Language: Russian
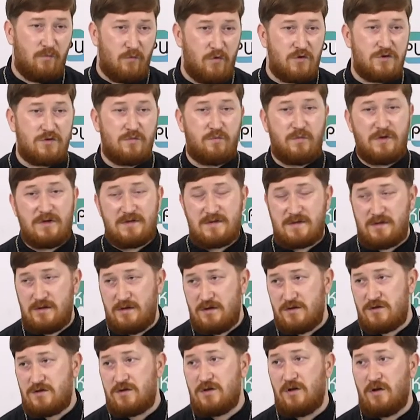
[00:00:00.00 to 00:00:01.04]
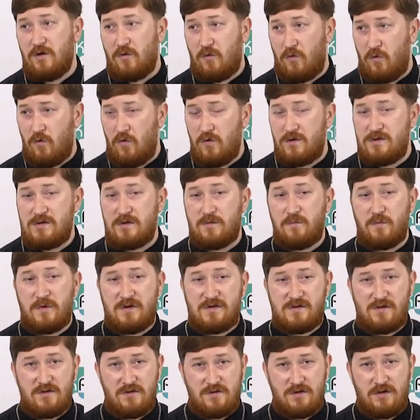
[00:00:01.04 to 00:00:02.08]
может быть, слышали, ходят,
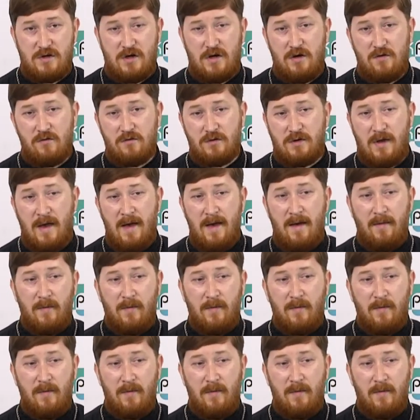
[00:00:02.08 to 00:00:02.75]
посещают,